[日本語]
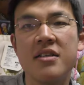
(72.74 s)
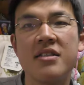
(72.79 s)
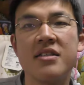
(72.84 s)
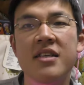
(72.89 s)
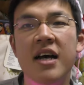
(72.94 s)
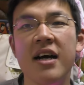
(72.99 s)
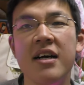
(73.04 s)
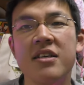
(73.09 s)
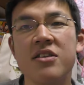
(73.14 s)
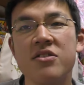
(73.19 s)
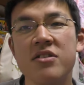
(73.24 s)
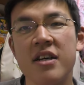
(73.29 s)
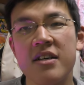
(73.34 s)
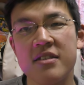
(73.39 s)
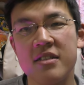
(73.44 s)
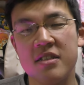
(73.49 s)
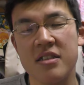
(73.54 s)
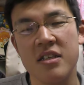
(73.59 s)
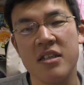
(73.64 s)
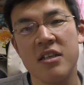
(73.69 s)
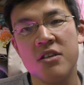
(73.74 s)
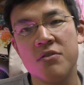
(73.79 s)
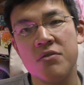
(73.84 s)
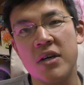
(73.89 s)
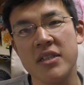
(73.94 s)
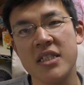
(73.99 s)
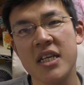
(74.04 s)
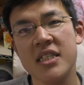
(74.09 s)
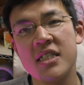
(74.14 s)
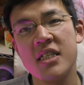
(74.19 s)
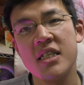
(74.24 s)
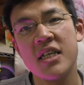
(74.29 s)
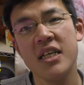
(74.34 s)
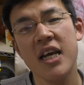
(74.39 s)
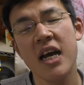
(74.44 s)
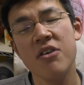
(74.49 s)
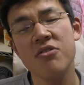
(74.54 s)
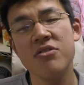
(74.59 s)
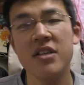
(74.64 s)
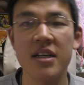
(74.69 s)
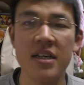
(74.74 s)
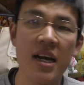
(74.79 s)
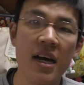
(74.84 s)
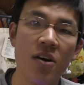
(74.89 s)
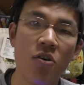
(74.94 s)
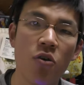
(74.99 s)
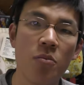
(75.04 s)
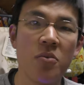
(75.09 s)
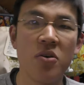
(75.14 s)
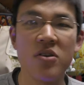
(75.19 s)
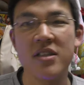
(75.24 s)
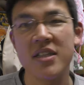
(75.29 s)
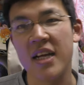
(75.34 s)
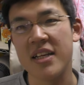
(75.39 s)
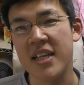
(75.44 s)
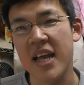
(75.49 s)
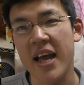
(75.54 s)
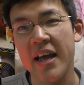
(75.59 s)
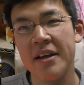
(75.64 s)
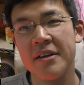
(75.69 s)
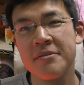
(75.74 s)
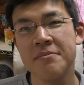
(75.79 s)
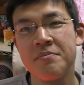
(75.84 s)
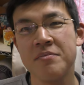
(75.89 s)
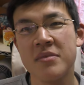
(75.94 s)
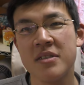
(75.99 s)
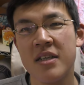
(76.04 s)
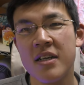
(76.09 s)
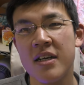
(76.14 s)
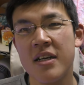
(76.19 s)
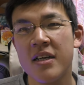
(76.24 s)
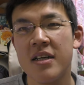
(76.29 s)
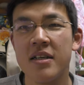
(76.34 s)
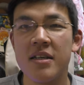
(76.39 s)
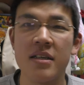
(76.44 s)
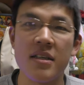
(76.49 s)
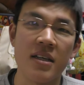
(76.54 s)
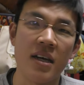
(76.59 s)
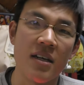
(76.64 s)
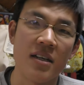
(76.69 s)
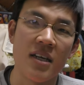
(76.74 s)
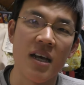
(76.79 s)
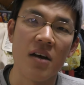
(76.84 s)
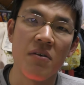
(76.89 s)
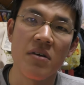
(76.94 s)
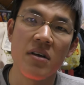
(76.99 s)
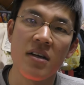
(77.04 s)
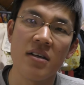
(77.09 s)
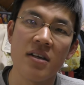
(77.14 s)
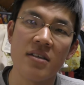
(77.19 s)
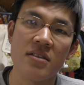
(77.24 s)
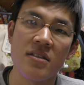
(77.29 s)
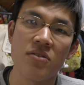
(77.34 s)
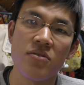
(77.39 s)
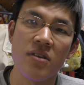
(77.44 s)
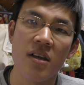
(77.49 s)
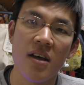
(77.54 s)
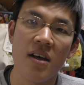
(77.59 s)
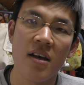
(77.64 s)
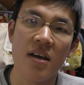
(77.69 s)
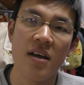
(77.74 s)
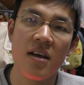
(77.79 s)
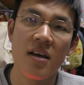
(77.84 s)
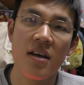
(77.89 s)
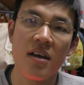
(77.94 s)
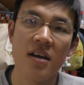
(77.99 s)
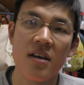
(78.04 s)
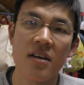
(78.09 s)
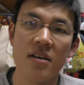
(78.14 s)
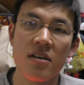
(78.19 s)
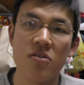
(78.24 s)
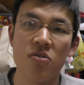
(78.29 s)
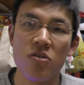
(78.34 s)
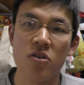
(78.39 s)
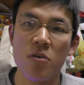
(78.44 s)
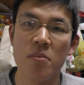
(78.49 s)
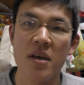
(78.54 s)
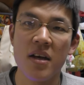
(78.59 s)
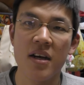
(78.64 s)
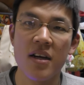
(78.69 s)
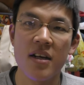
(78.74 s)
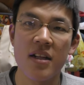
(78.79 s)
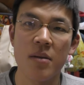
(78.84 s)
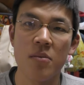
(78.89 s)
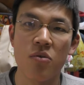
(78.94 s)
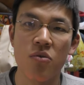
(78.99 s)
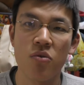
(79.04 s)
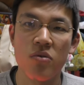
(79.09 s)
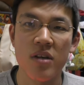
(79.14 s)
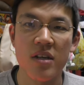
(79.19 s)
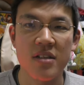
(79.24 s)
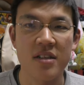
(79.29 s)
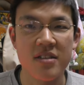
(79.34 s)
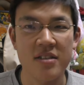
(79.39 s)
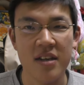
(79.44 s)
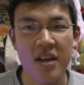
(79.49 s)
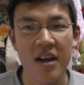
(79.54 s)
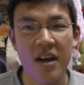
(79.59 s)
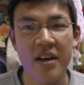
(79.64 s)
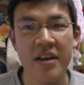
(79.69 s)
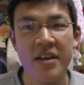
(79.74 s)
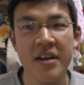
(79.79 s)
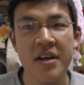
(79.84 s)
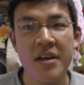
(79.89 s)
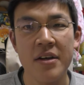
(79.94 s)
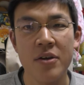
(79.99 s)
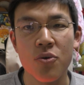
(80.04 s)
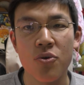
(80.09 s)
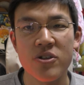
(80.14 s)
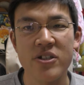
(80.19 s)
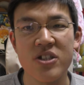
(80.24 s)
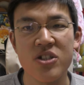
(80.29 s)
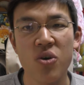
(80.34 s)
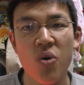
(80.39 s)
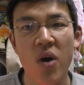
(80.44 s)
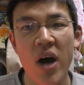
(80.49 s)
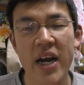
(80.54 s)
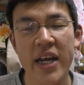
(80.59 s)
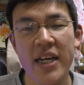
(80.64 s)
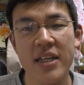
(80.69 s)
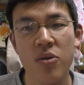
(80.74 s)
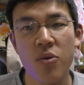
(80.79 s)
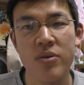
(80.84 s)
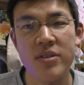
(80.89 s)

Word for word: サングラス私似合うかな思ってていや似合わないですよねこのメガネでもこうなんですからご視聴ありがとう